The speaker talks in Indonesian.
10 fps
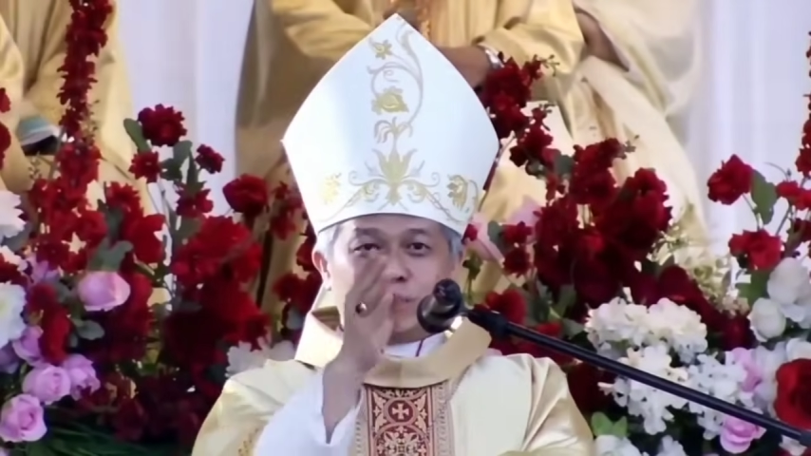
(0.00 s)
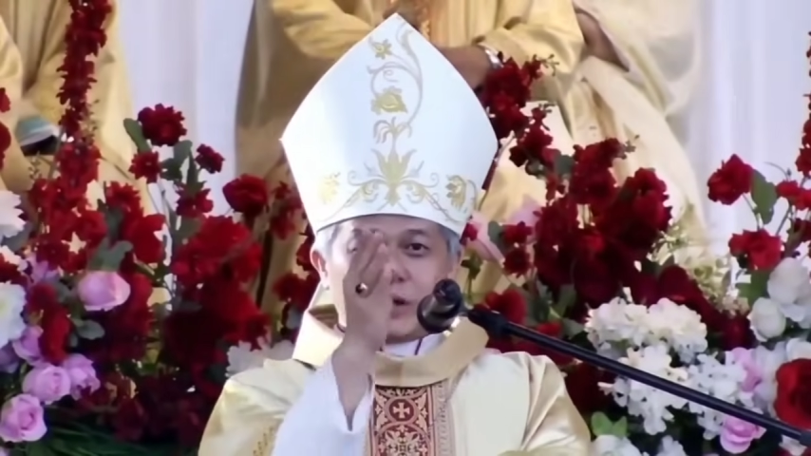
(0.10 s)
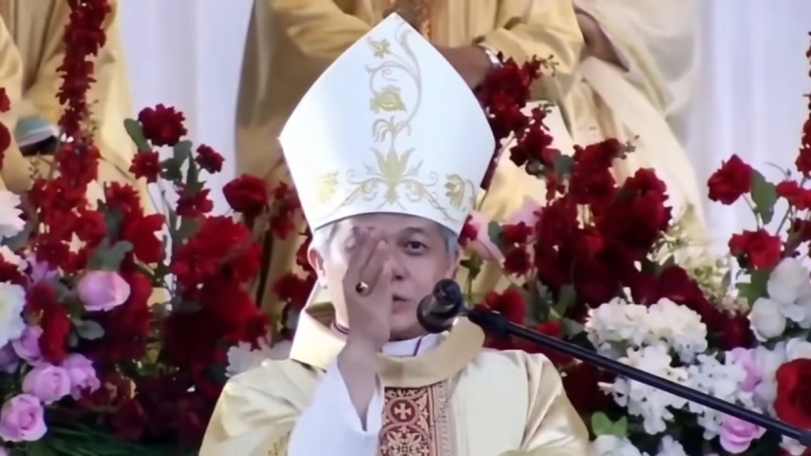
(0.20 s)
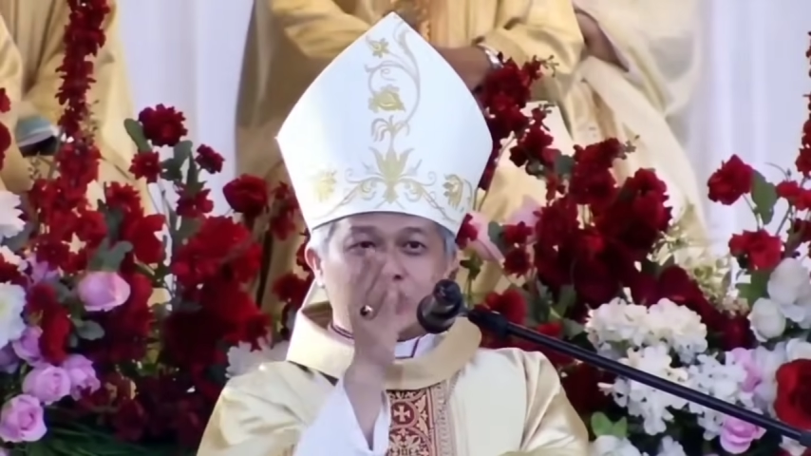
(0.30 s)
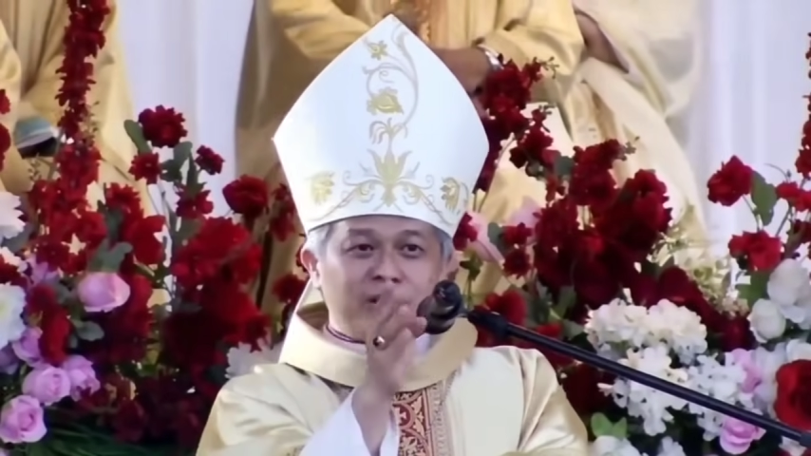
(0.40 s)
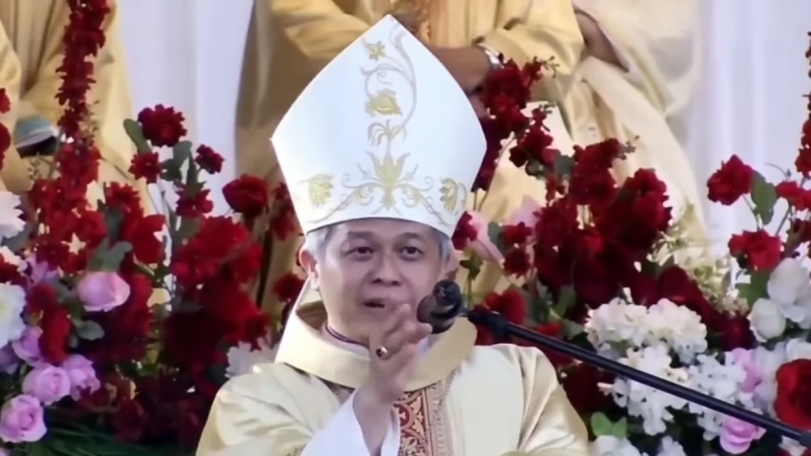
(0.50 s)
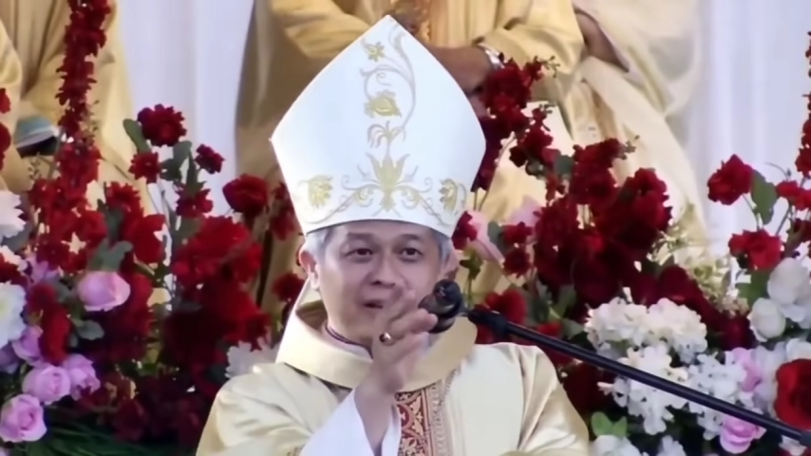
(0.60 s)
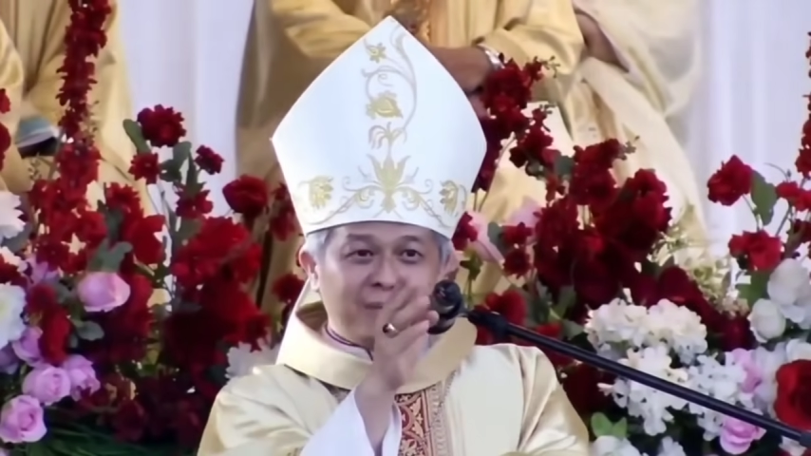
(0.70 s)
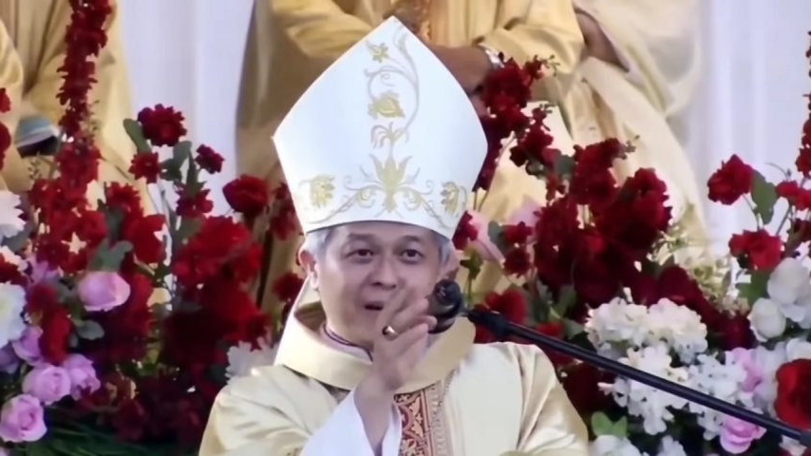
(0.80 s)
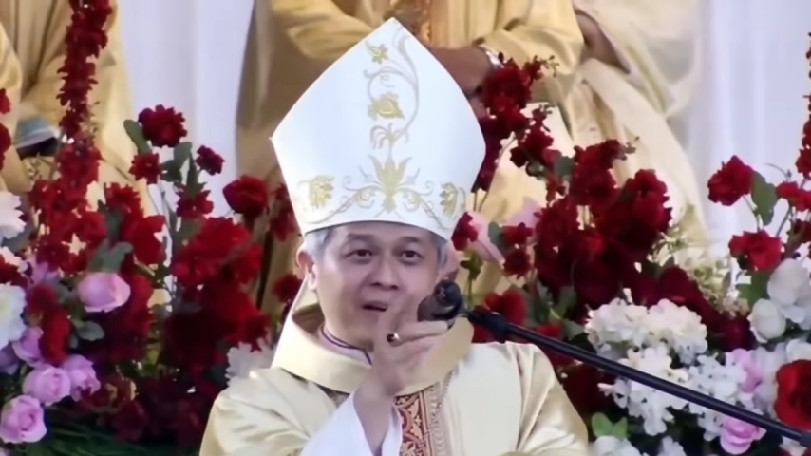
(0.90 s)
Pasturnya ada
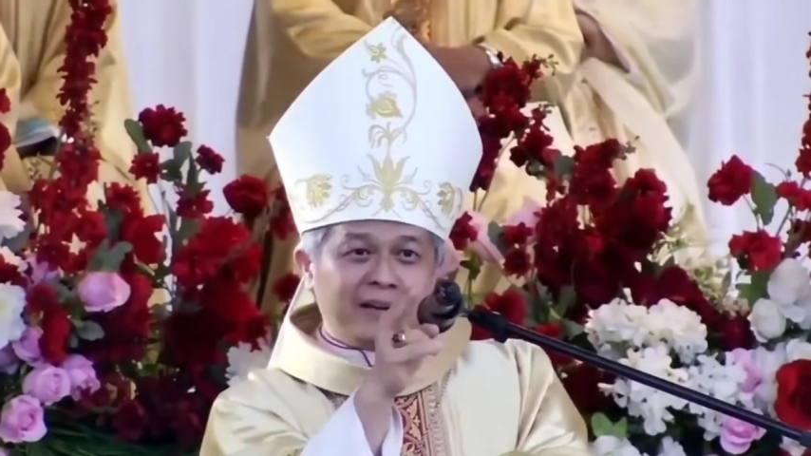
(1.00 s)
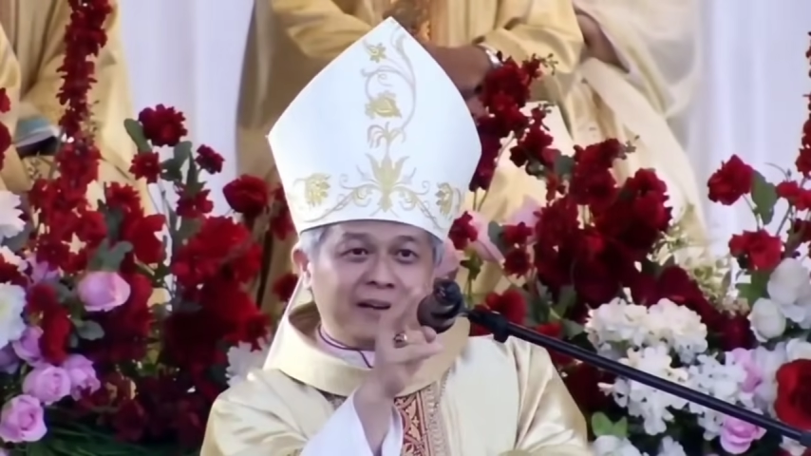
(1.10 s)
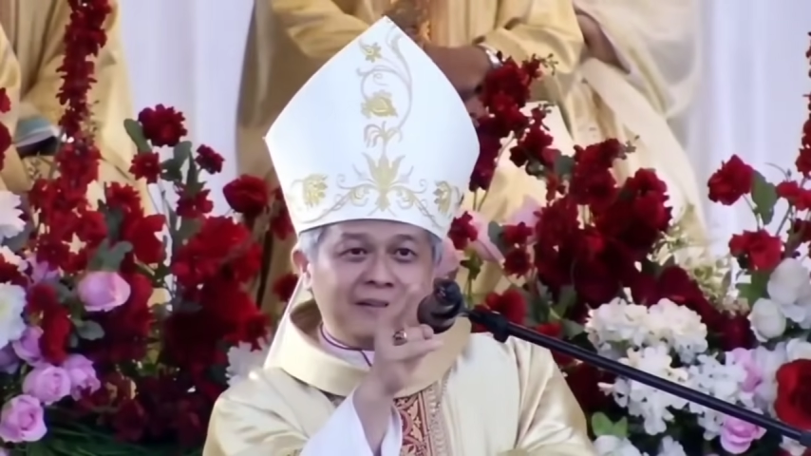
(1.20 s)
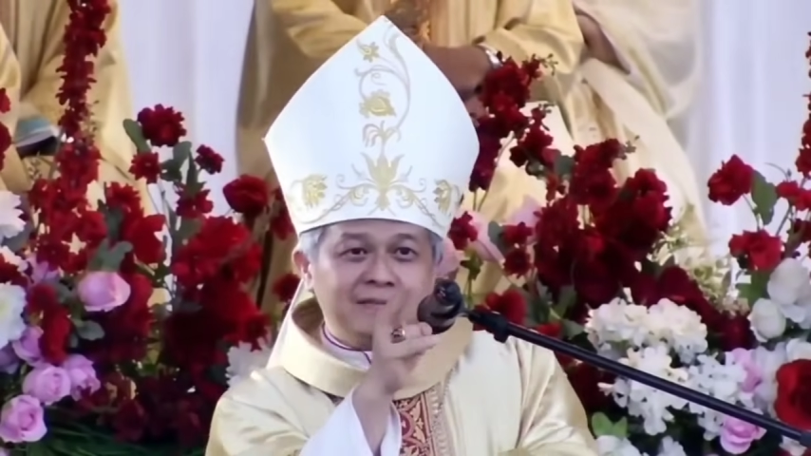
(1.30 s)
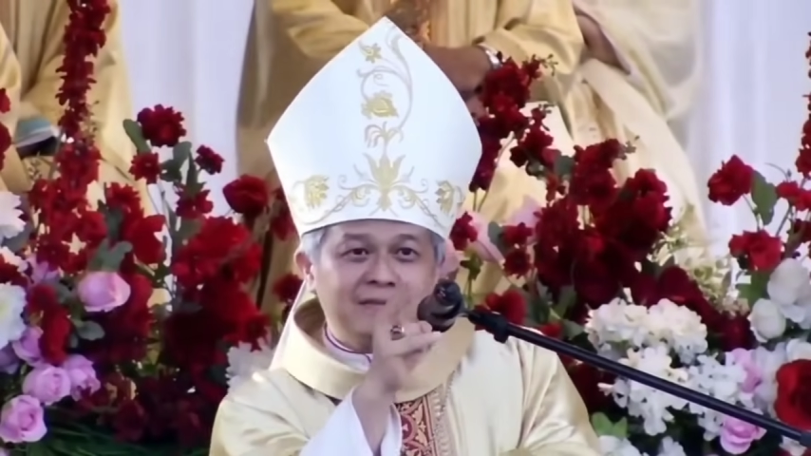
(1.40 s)
di mana nih?